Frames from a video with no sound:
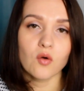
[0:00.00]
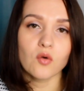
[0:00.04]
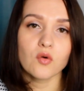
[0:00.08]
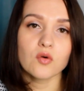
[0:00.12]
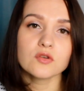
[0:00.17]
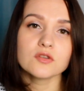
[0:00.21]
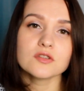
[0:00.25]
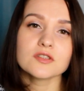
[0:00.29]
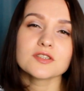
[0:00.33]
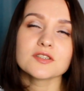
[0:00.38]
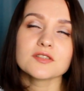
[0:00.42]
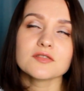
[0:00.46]

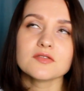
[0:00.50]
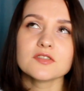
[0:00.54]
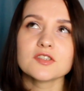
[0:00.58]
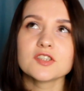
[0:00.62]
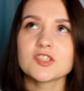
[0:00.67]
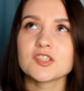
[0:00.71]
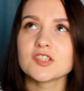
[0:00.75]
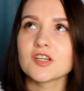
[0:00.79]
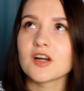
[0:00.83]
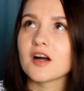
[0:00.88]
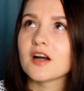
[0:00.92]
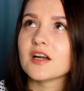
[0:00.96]
Он
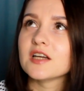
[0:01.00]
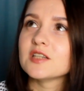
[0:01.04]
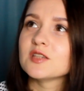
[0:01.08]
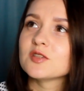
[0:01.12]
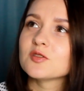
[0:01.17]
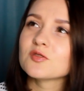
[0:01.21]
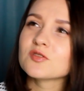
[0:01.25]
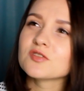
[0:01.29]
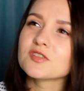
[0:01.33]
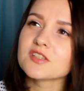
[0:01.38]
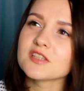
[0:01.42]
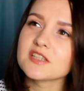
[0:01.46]

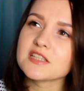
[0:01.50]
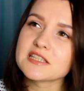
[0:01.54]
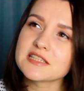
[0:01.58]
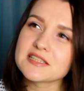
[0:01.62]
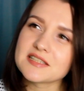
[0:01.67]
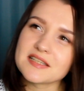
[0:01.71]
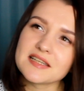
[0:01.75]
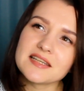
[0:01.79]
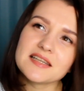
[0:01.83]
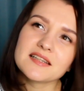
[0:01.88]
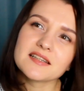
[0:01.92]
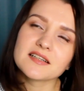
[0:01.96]
освежает, он с
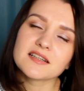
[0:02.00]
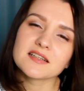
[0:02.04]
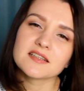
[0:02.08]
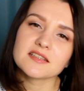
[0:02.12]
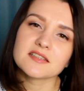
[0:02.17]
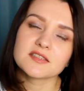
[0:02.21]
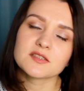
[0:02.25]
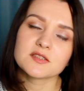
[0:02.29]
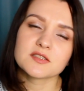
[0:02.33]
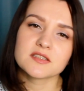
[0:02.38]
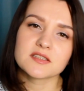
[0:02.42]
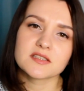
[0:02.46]

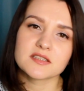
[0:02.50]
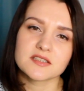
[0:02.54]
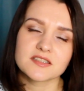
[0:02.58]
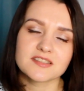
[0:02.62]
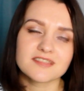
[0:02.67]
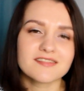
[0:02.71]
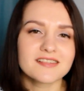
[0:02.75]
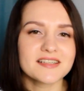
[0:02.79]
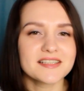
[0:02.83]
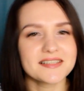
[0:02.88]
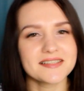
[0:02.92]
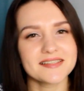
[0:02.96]
кислинкой, с
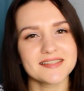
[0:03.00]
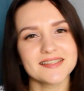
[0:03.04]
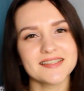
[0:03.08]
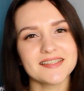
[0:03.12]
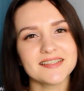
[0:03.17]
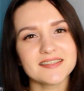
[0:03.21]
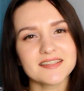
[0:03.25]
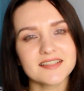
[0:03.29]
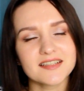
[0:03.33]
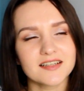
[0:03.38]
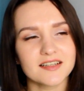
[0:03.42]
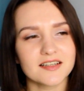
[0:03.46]

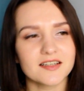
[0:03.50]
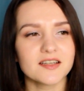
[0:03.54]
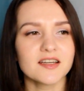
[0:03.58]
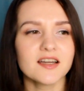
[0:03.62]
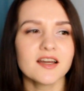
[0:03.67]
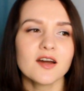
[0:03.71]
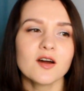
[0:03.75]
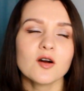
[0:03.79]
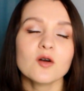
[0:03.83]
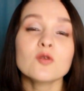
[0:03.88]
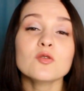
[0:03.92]
сластинкой.